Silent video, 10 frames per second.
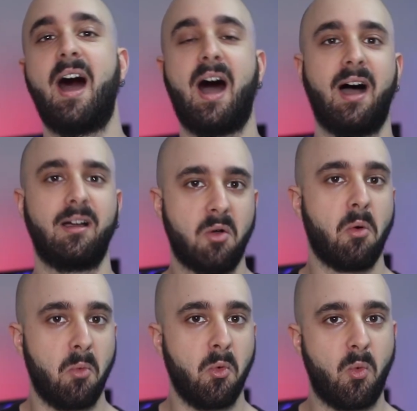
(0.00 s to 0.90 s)
ha
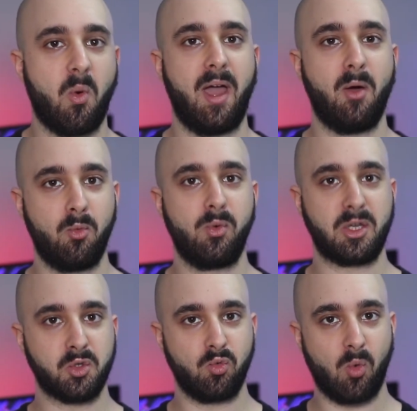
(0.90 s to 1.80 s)
comunque
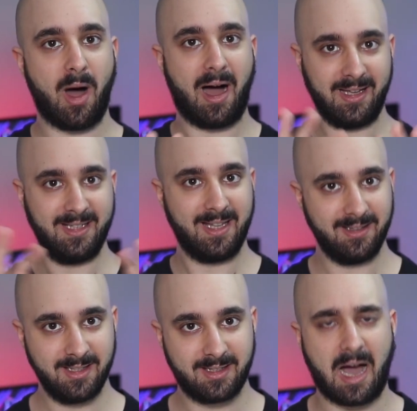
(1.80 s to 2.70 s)
una sua
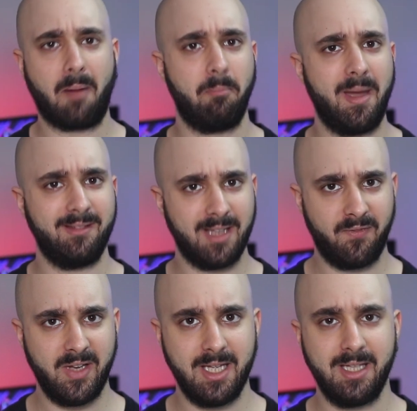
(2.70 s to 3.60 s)
identità ben
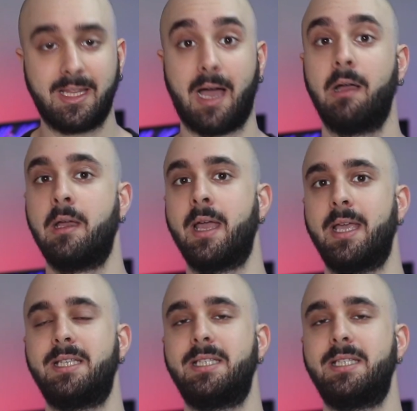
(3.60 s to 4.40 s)
definita, che